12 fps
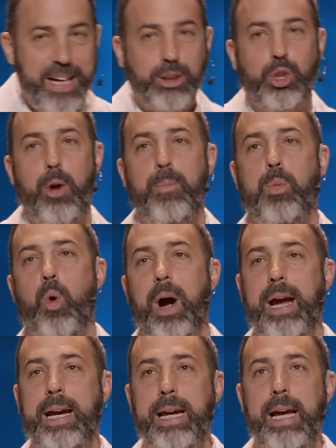fixe un
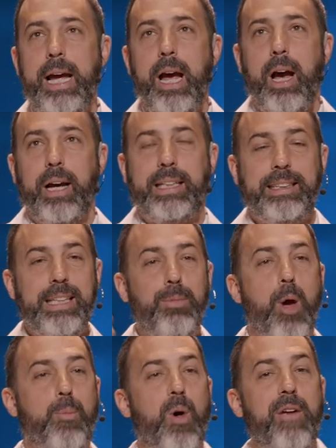point, qui
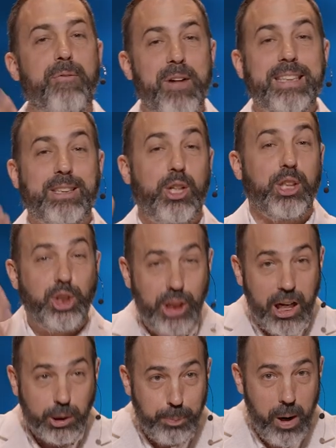cible un point fixe qui ne
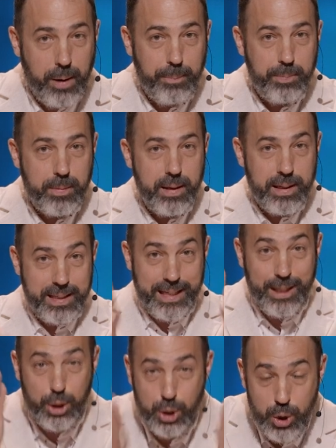change pas.
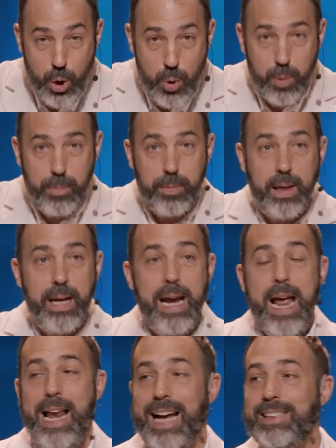C'est Dieu.
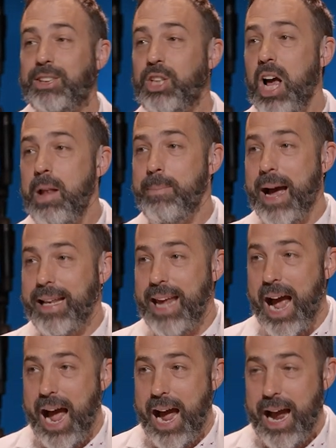La seule
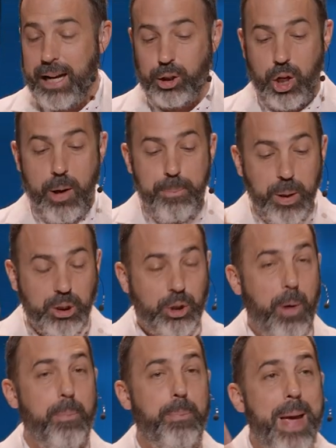manière de ne pas
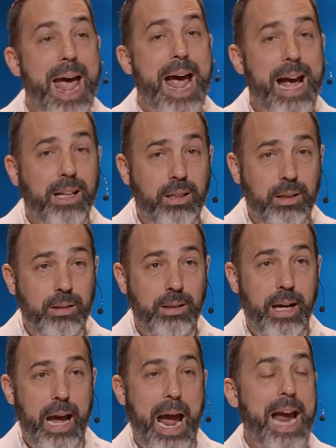se perdre
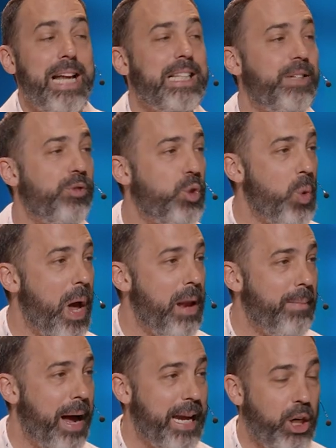
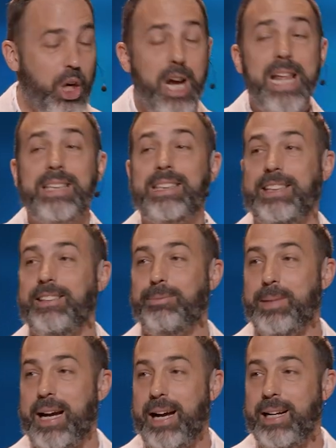individuellement et
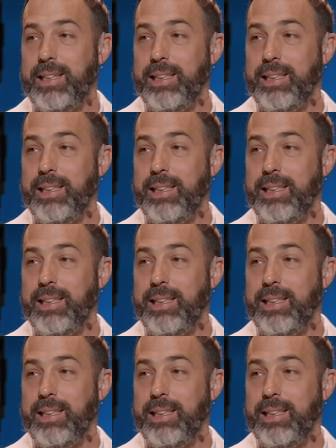collectivement,